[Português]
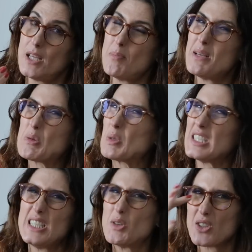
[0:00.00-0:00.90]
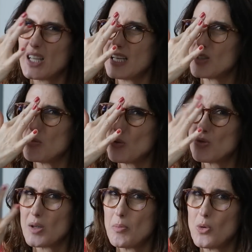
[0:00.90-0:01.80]
e mesmo assim eu acho que 10
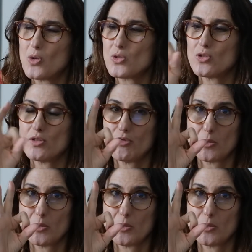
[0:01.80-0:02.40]
minutos é pouco, se for